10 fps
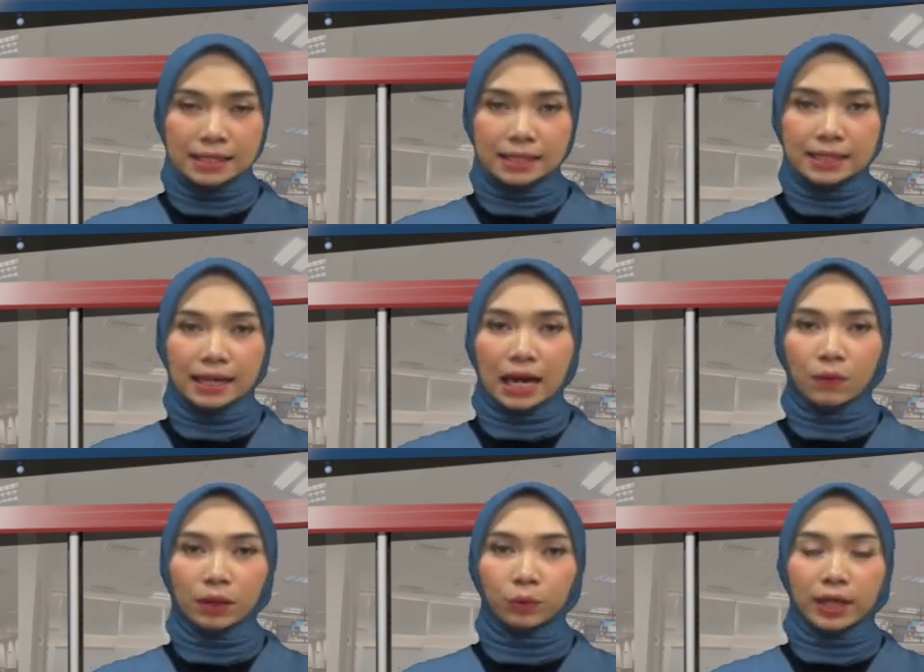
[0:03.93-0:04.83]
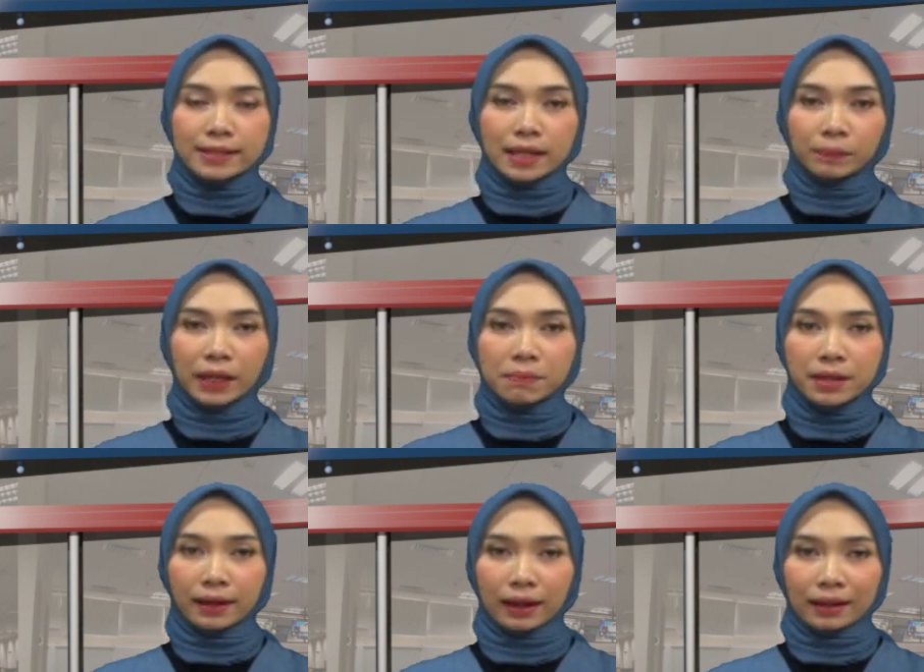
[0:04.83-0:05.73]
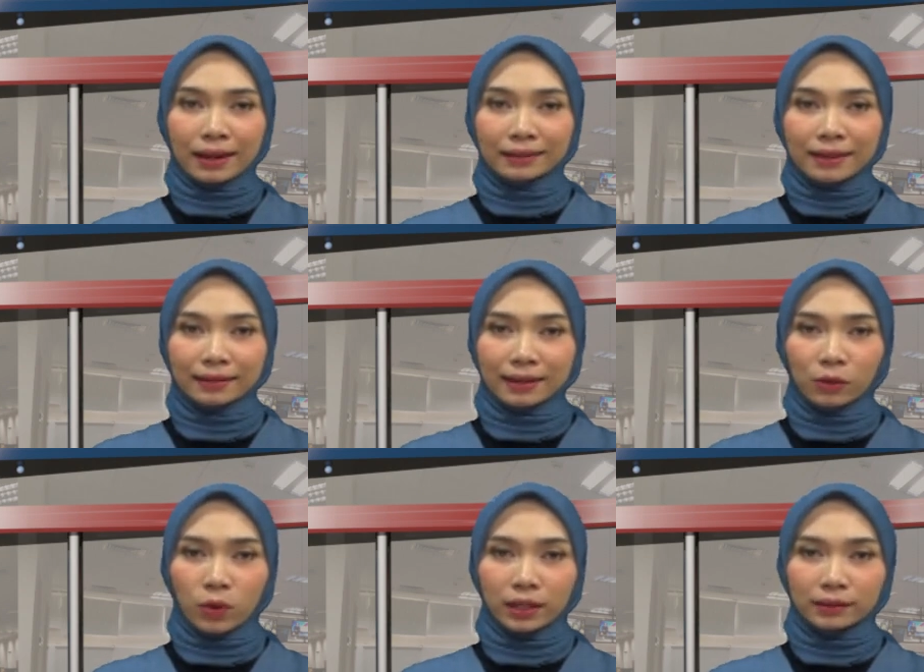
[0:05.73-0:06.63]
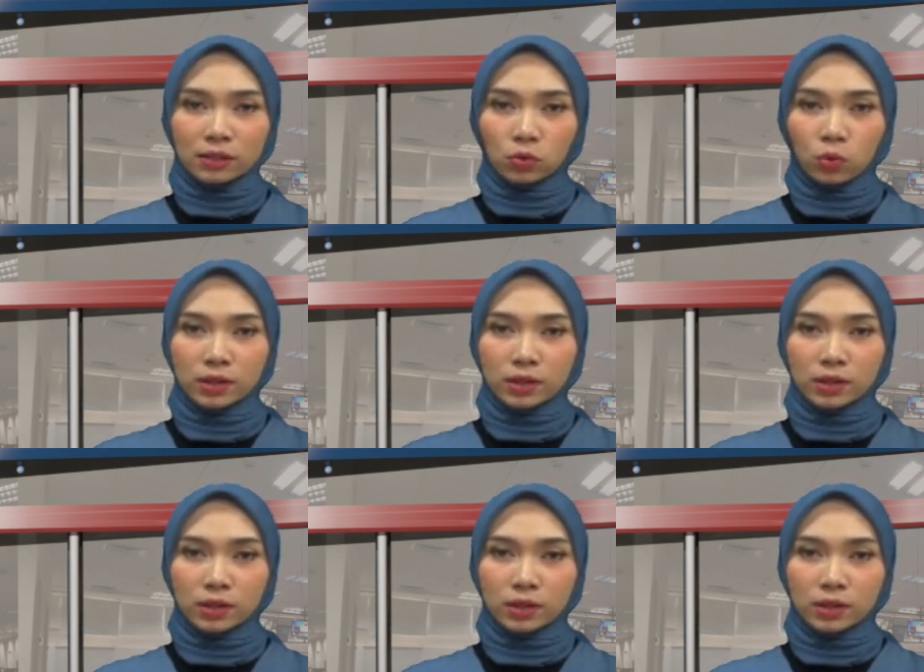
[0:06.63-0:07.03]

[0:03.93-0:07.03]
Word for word: Sejak awal bulan September, rata-rata kualitas